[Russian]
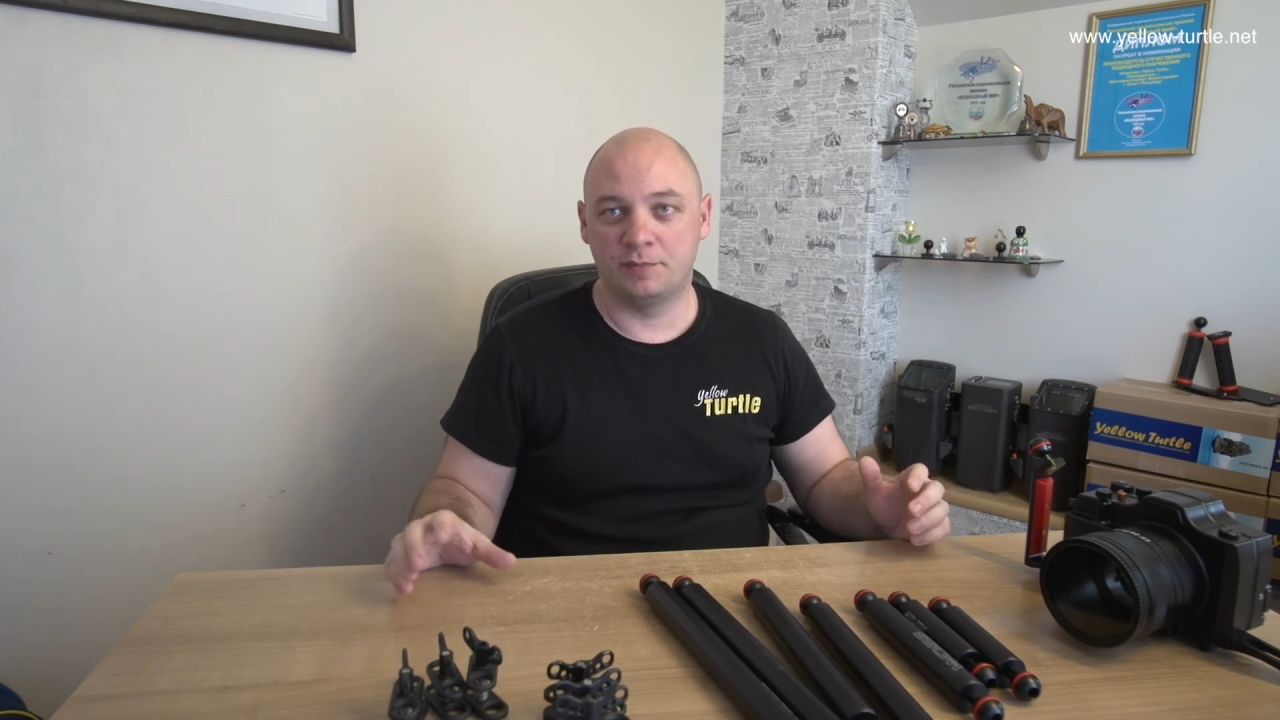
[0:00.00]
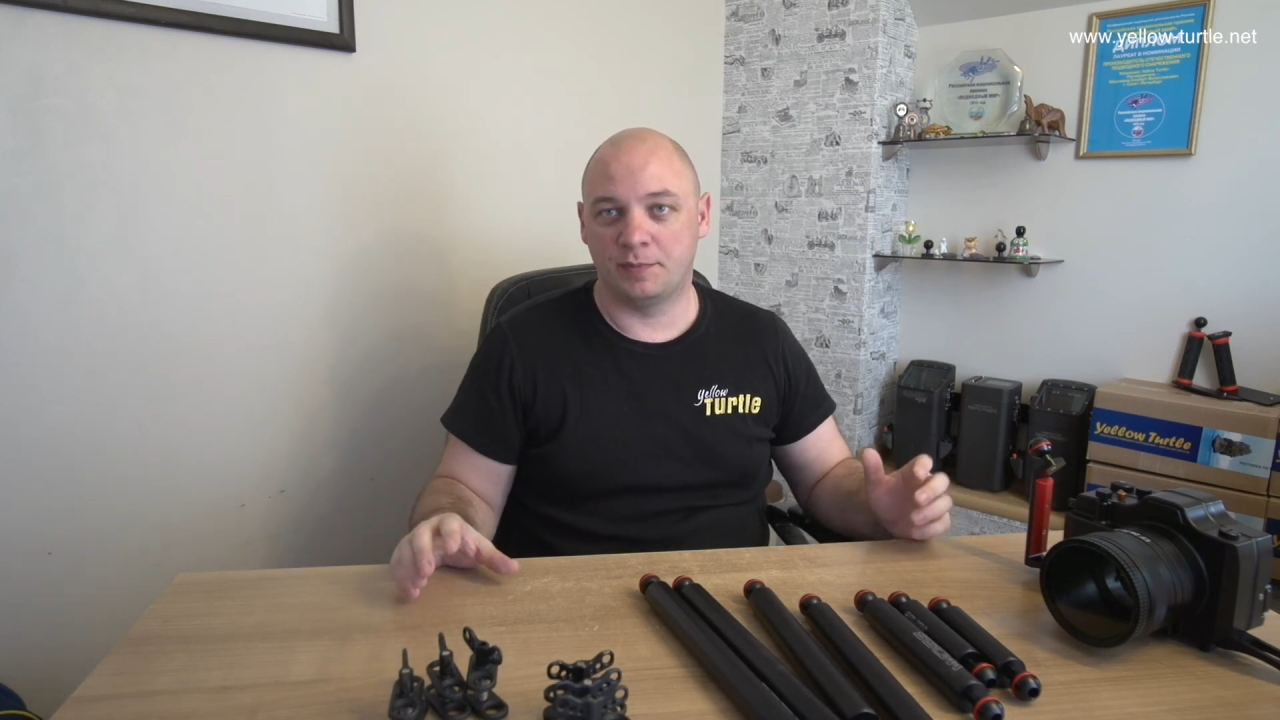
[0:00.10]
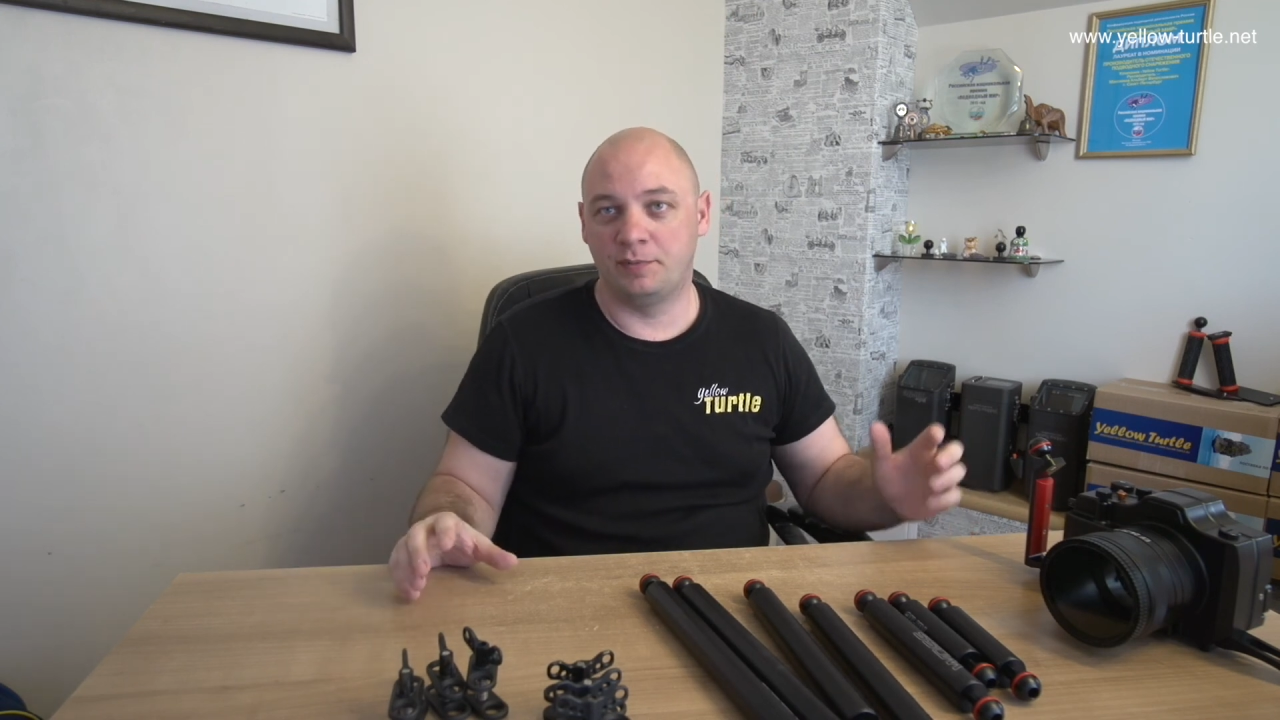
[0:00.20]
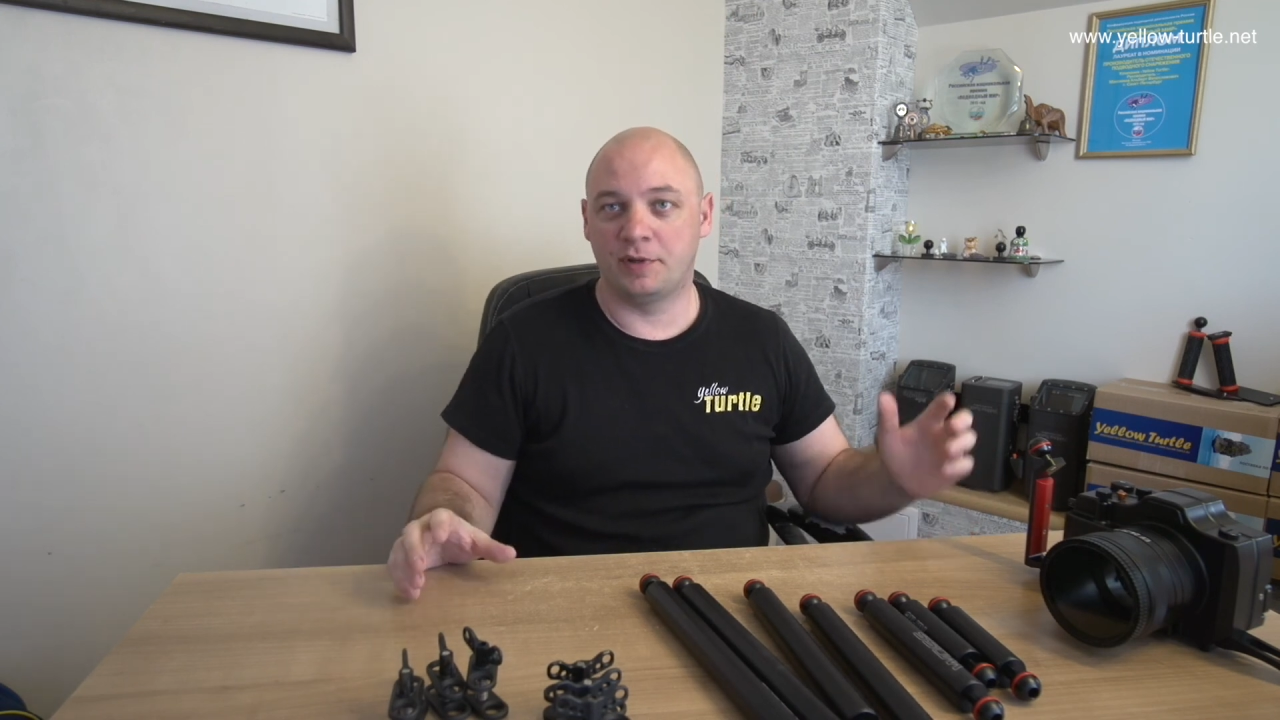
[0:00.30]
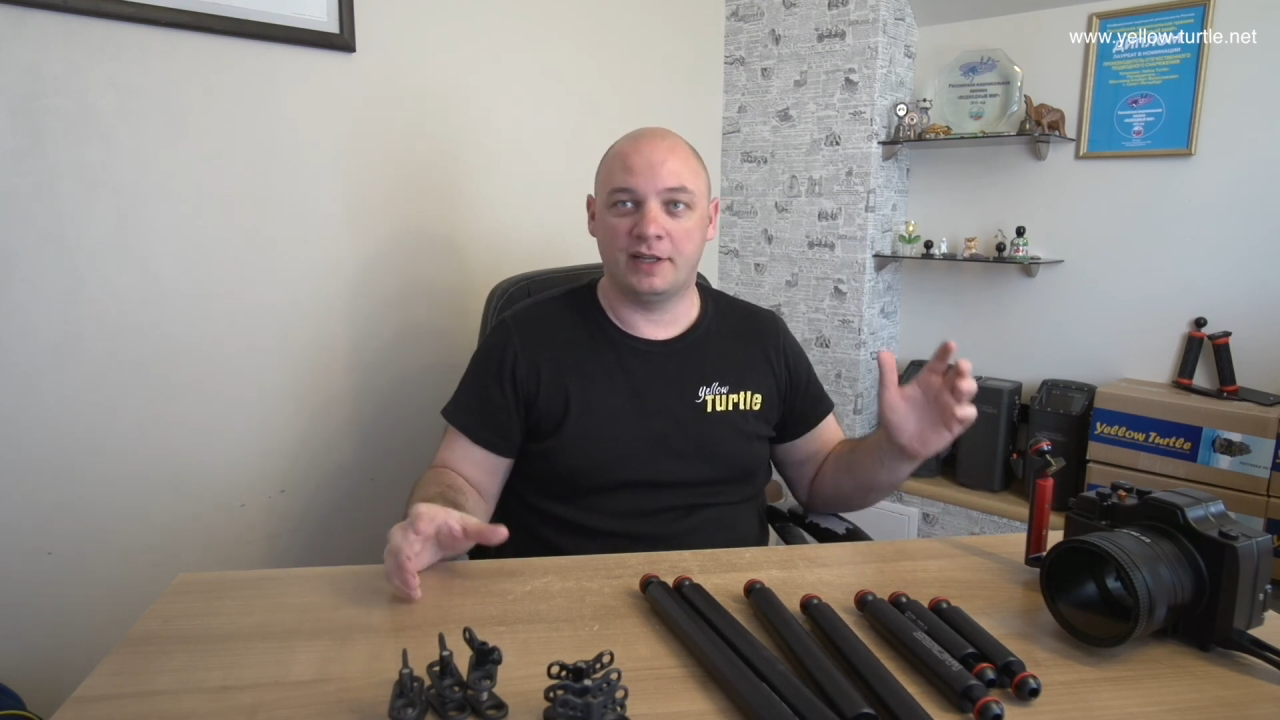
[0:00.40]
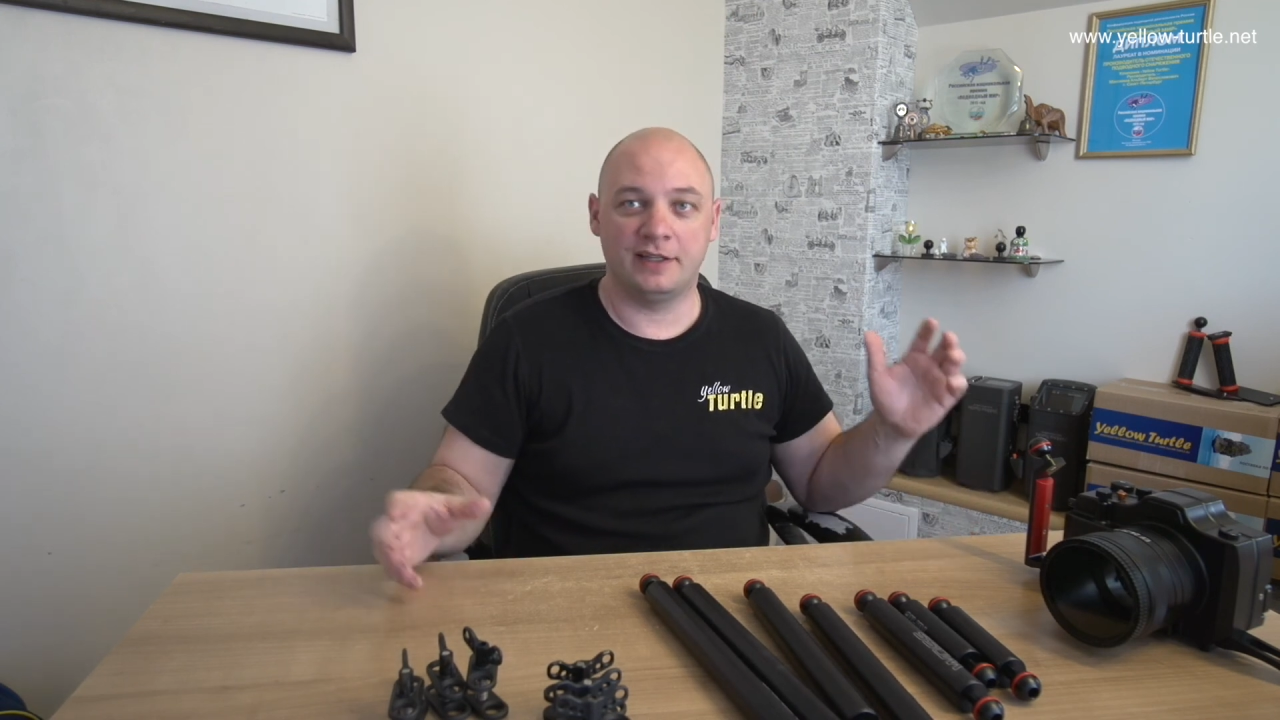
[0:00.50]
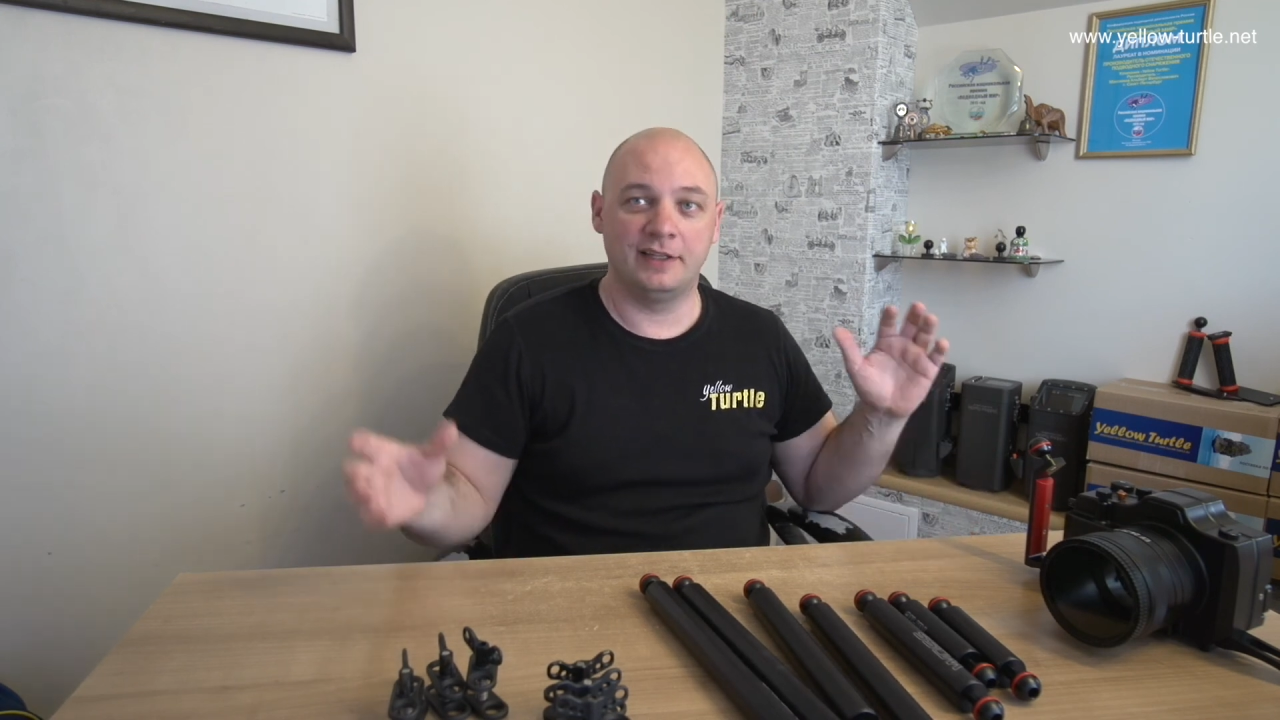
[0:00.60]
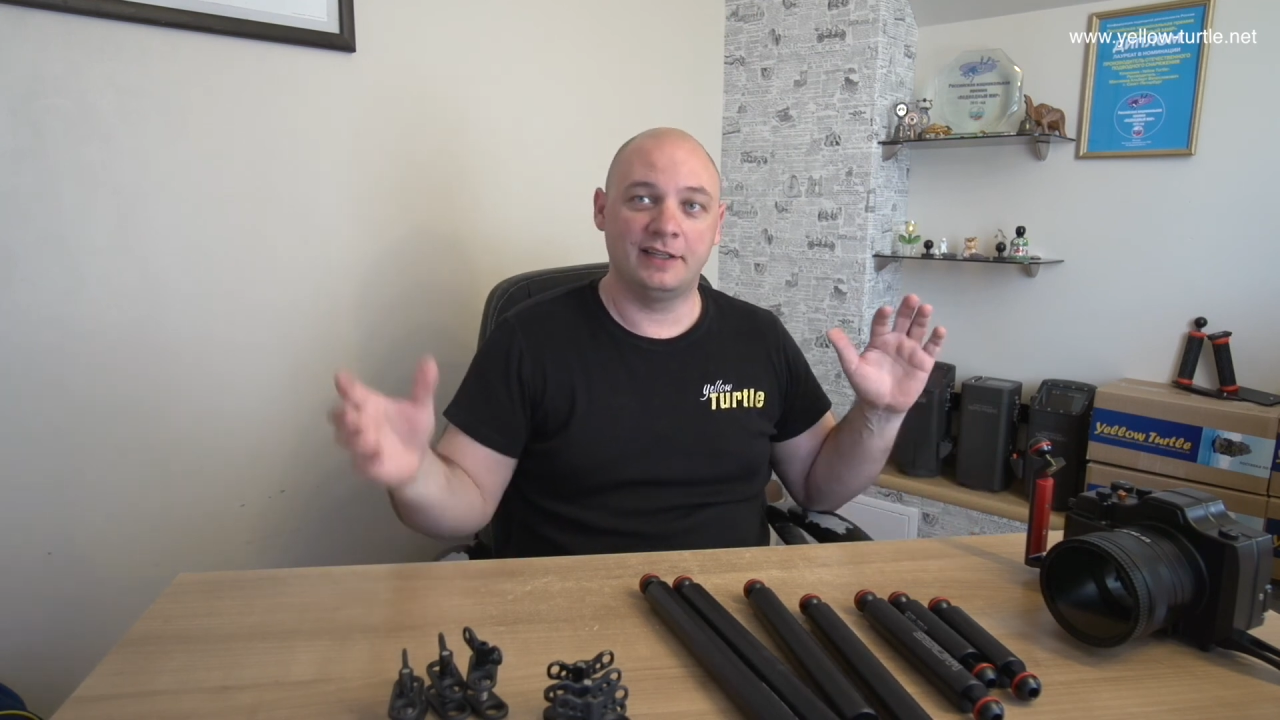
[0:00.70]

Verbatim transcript: не подбирать